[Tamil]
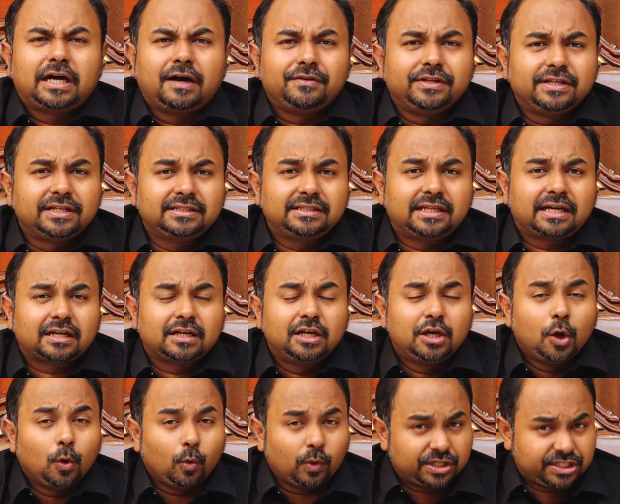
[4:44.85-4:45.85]
அவர் இருந்தார்
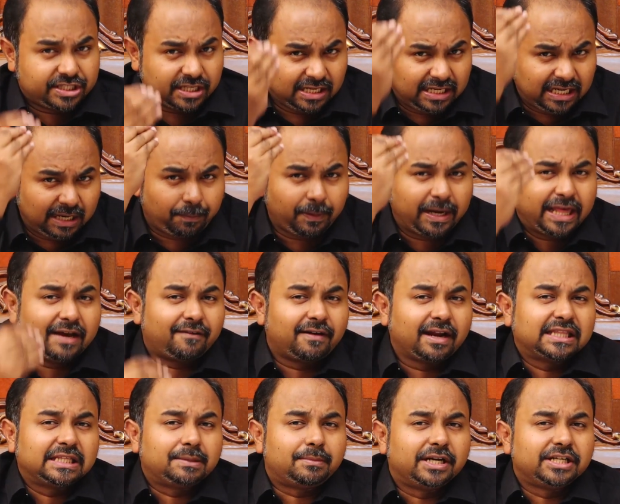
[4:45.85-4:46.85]
ஒரு செல்ல பிள்ளையை
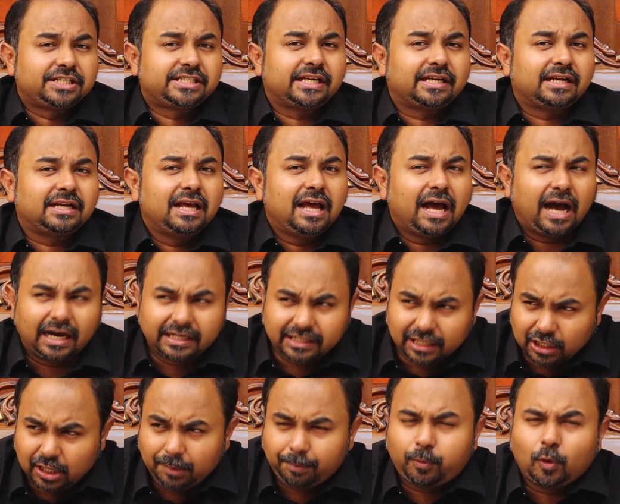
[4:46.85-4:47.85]
வளர்ந்த மனுஷன்
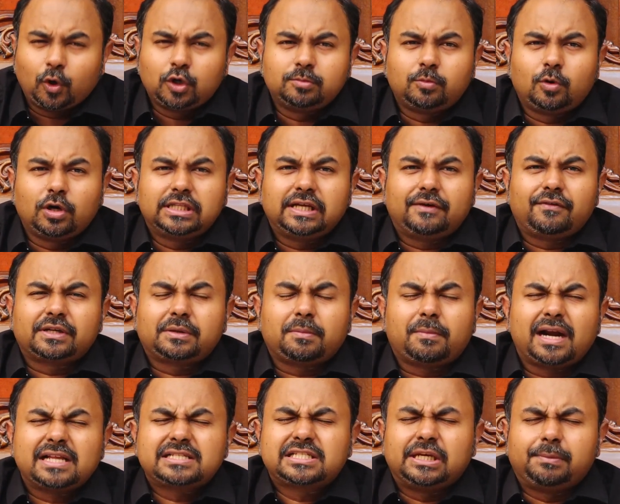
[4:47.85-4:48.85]
அங்கங்கே போகும்பொழுது அவருக்கு
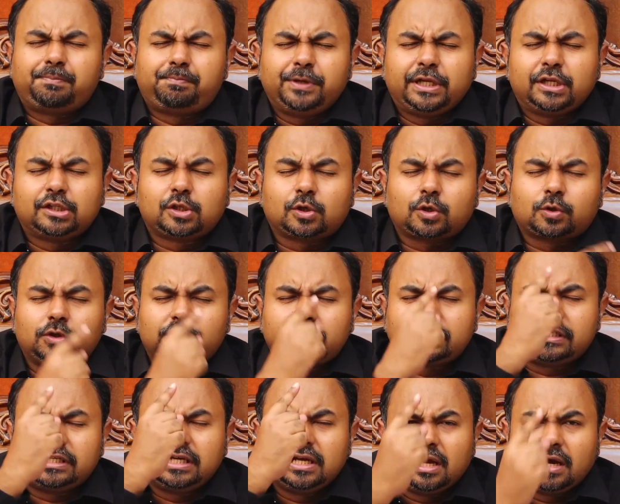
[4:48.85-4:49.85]
மனசு எப்படி
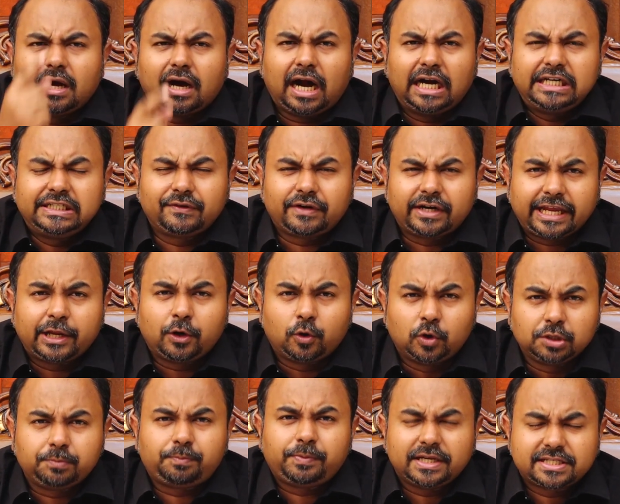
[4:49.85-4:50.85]
இருந்திருக்கும்ட்டு ஆண்டவர்
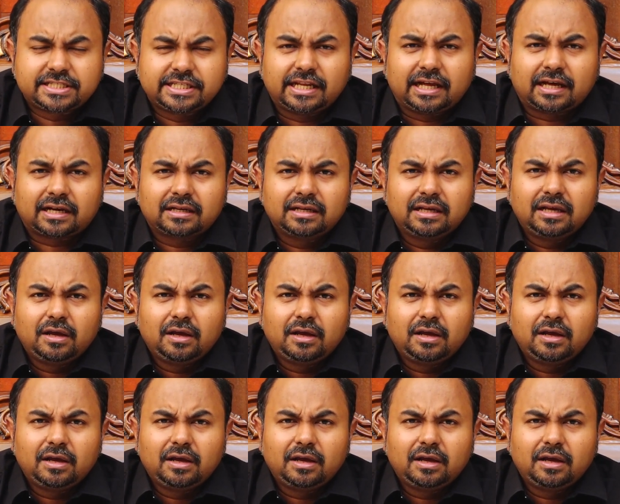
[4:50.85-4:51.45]
என்னோடு பேசினார்